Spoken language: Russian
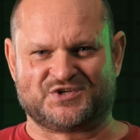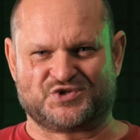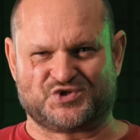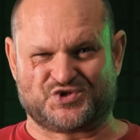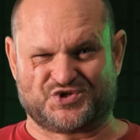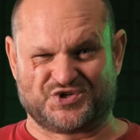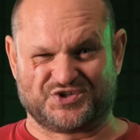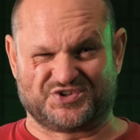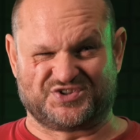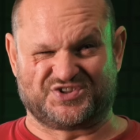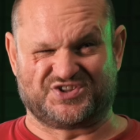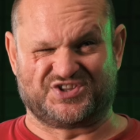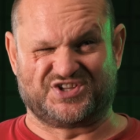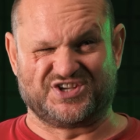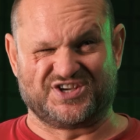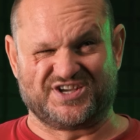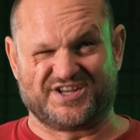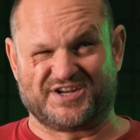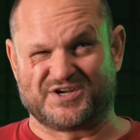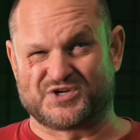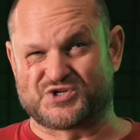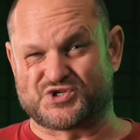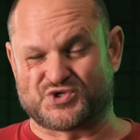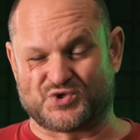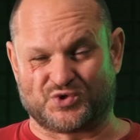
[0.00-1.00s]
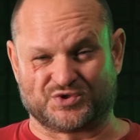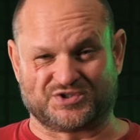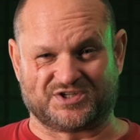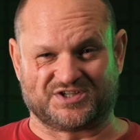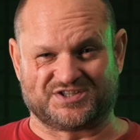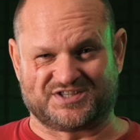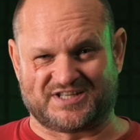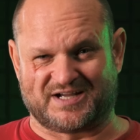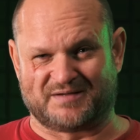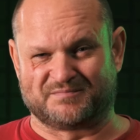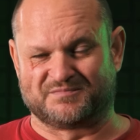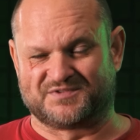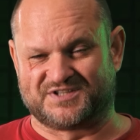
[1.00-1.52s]
4 что-то
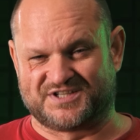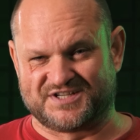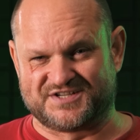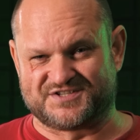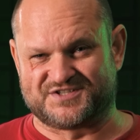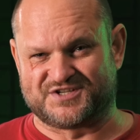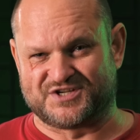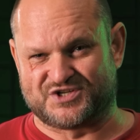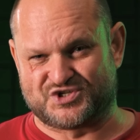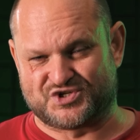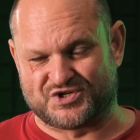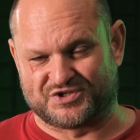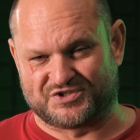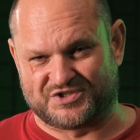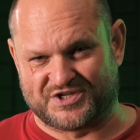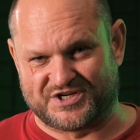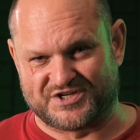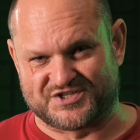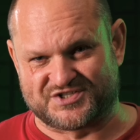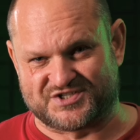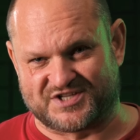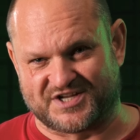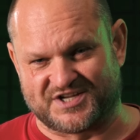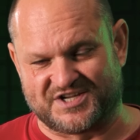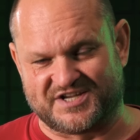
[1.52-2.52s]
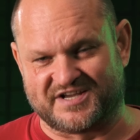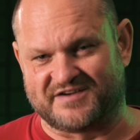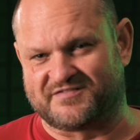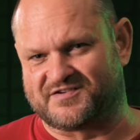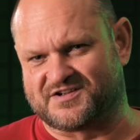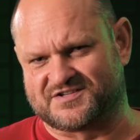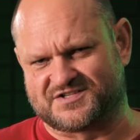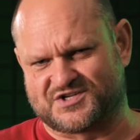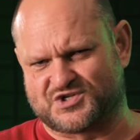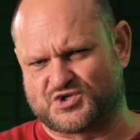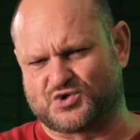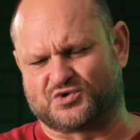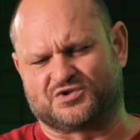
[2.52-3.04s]
там 1300
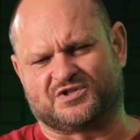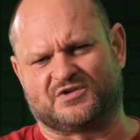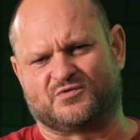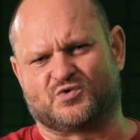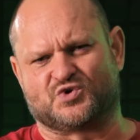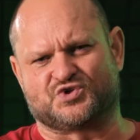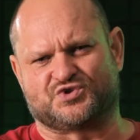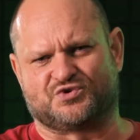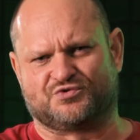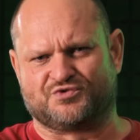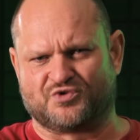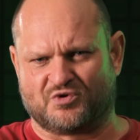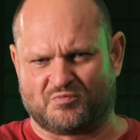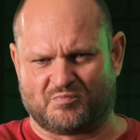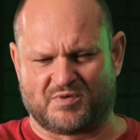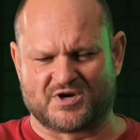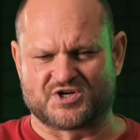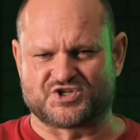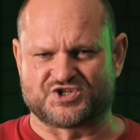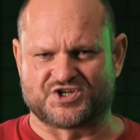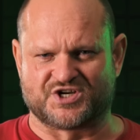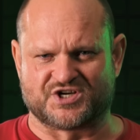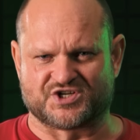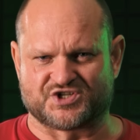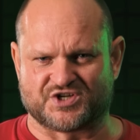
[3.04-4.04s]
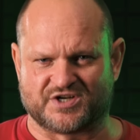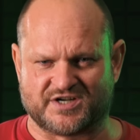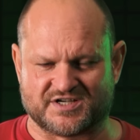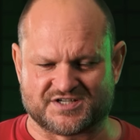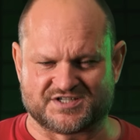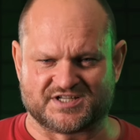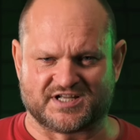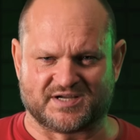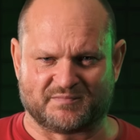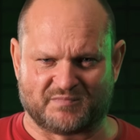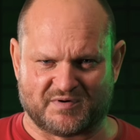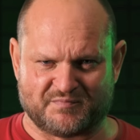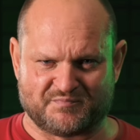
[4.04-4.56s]
евро за счет того, что у него большие
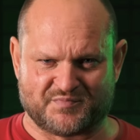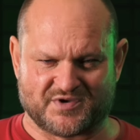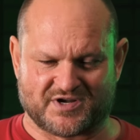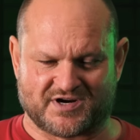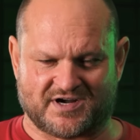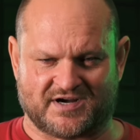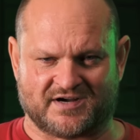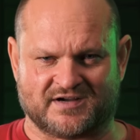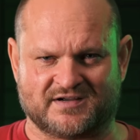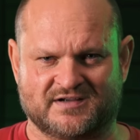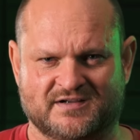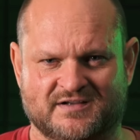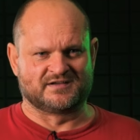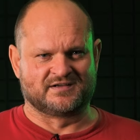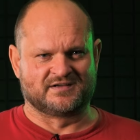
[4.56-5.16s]
железные бампера.